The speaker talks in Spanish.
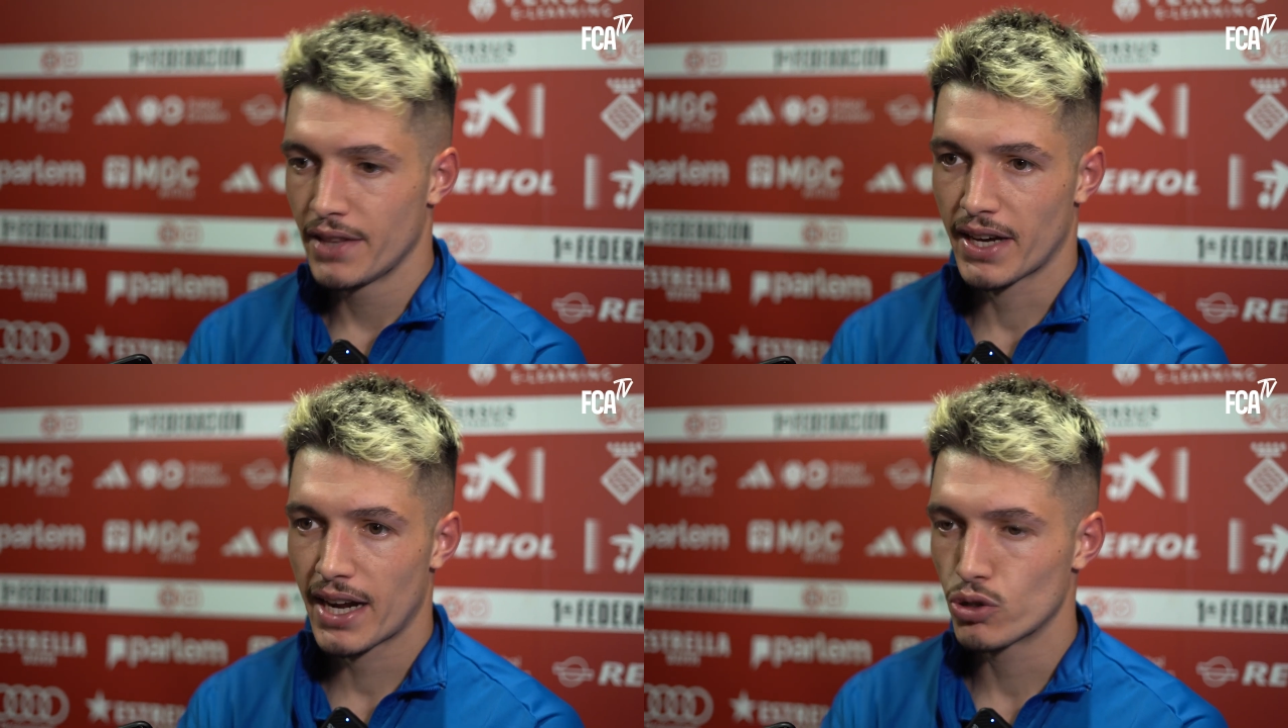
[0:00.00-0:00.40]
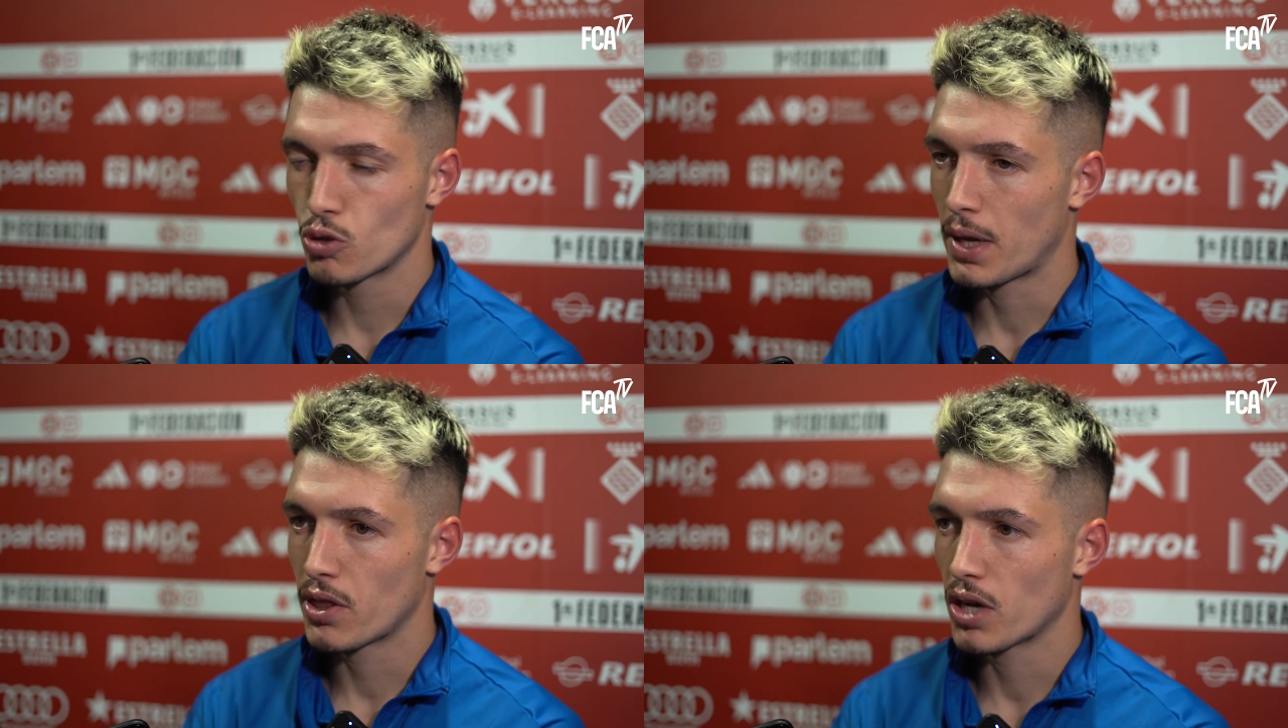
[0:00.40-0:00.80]
dejarle su
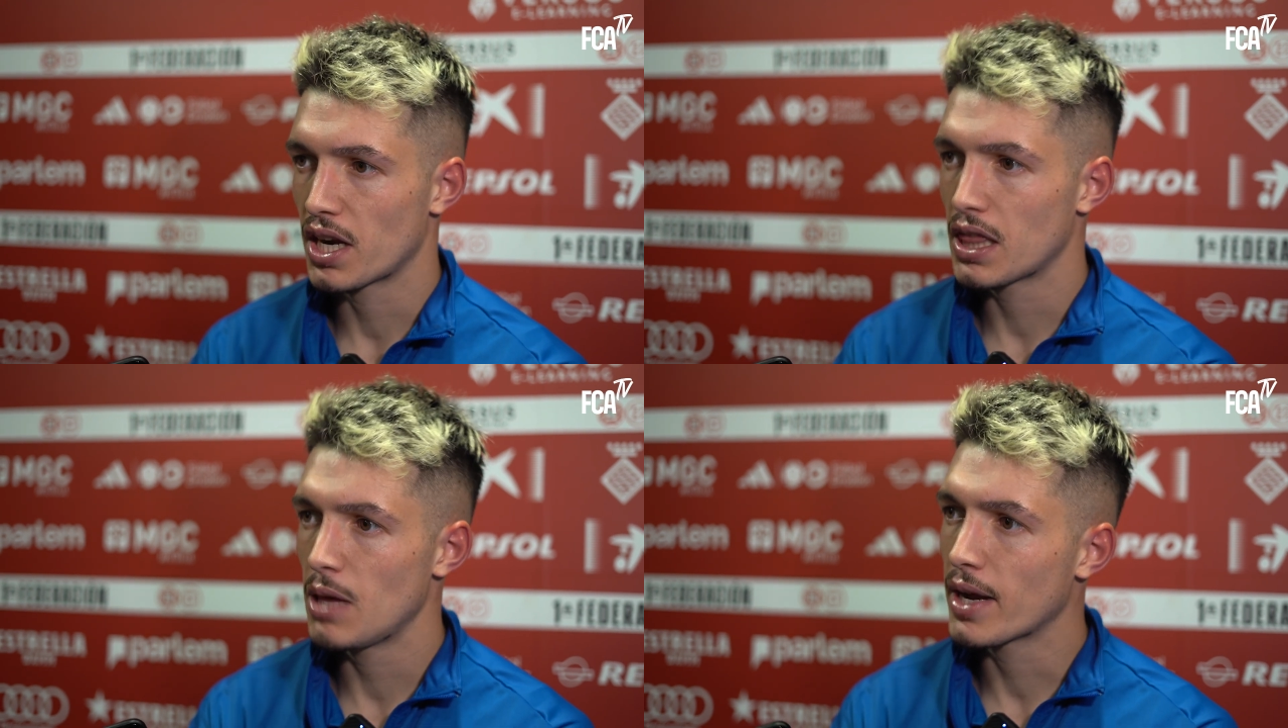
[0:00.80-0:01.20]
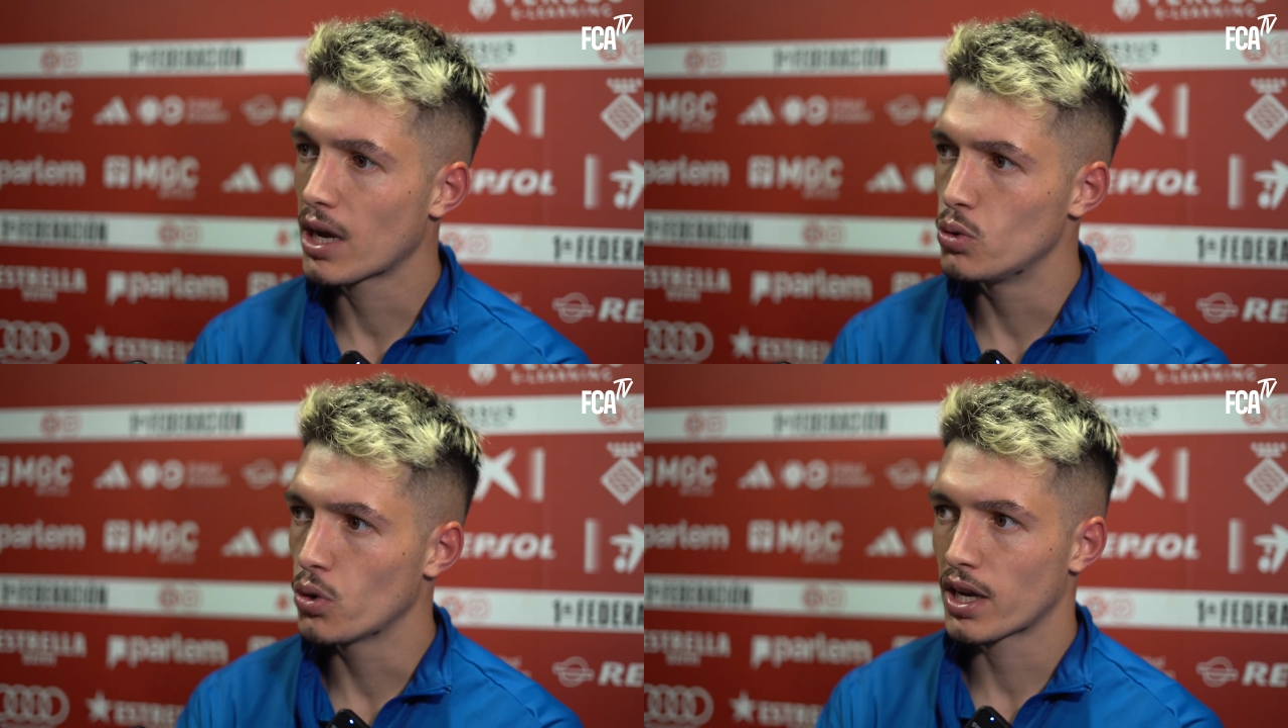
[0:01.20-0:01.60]
espacio que reciba, que
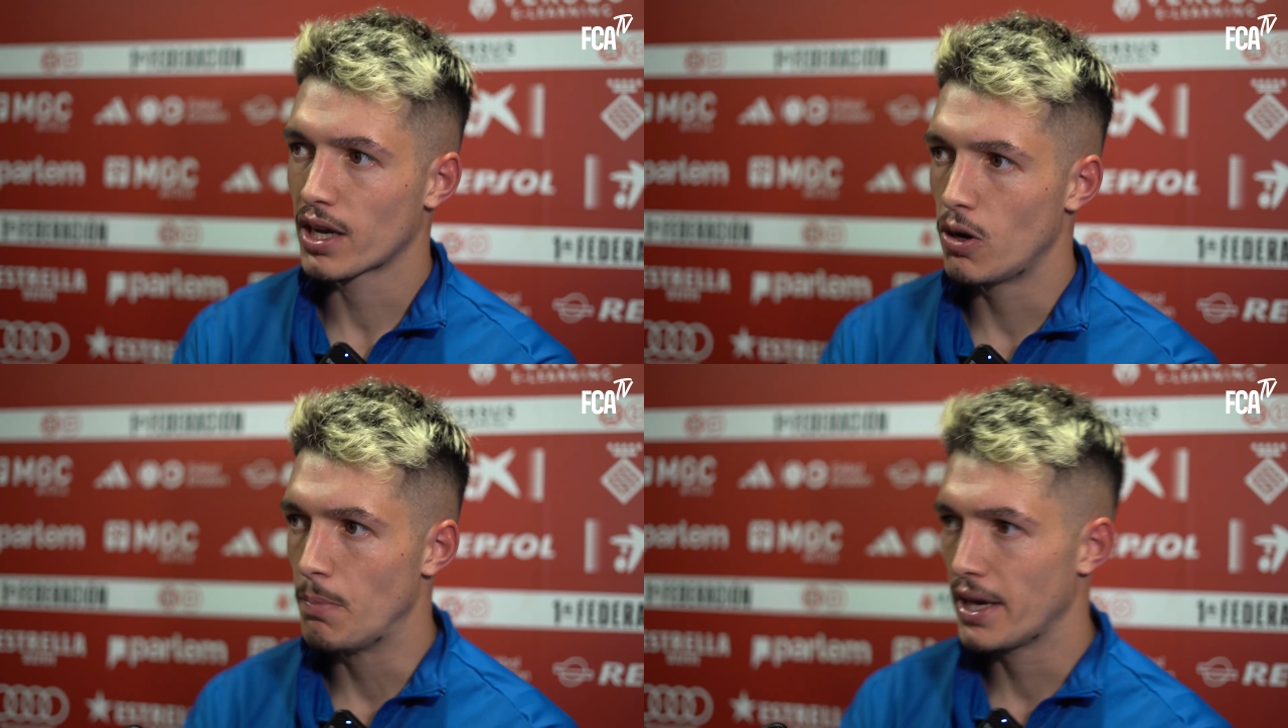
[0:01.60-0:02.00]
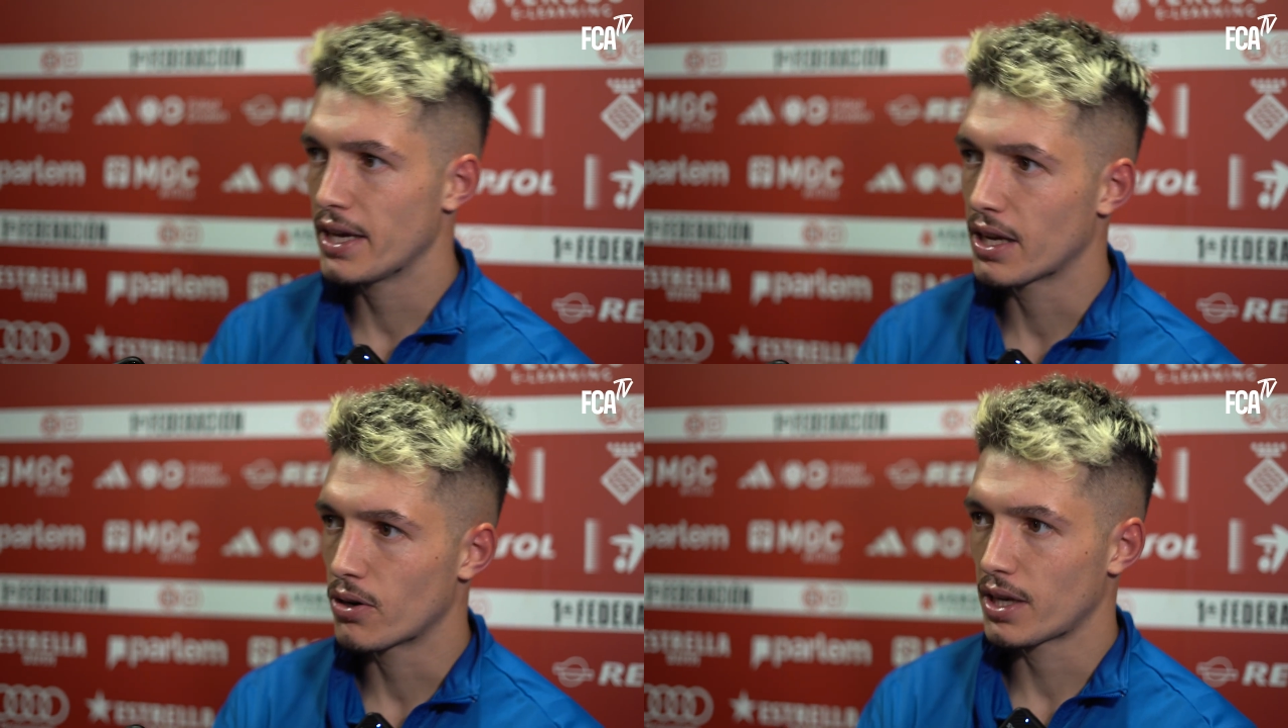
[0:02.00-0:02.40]
conduzca, que golpee
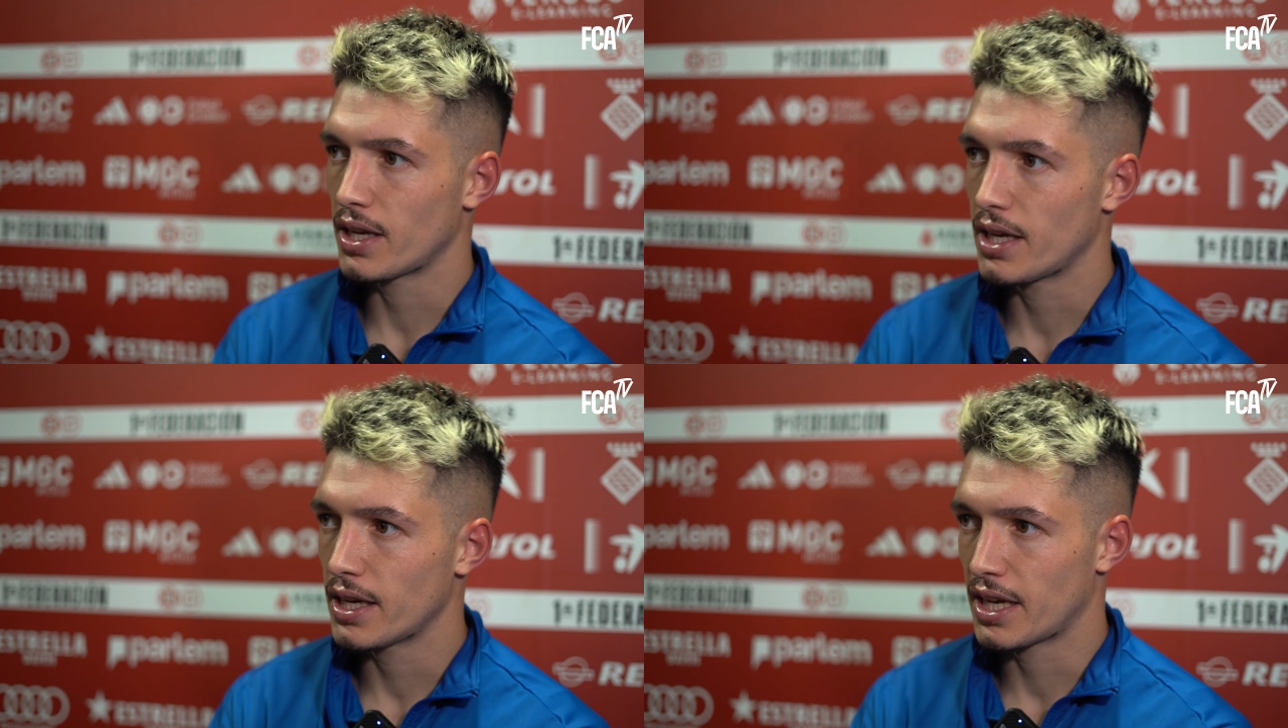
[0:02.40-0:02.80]
y creo que,